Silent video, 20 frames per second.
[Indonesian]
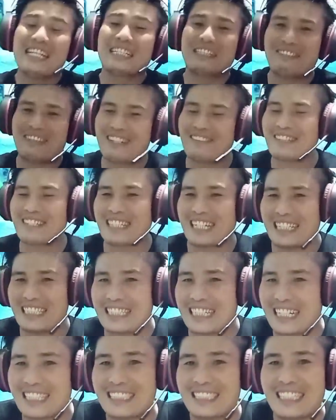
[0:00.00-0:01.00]
Teman-teman
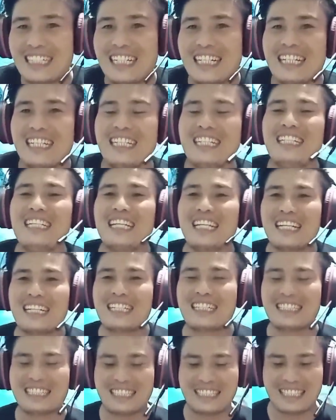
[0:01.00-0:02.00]
sekalian,
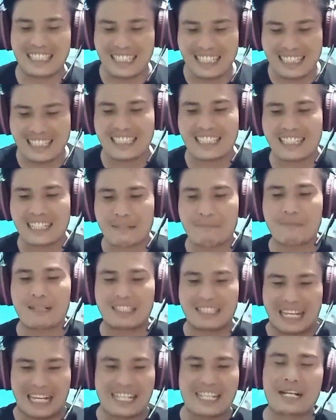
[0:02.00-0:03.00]
inilah ketika kita
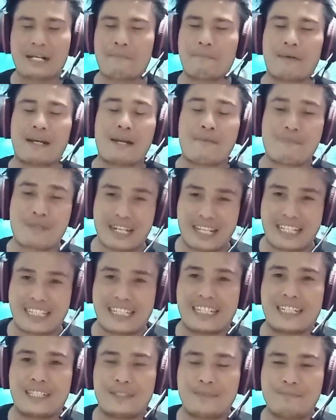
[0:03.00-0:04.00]
bertanya kepada
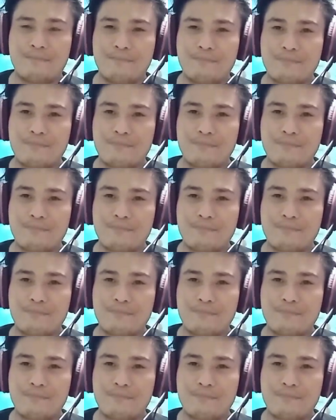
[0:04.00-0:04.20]
mereka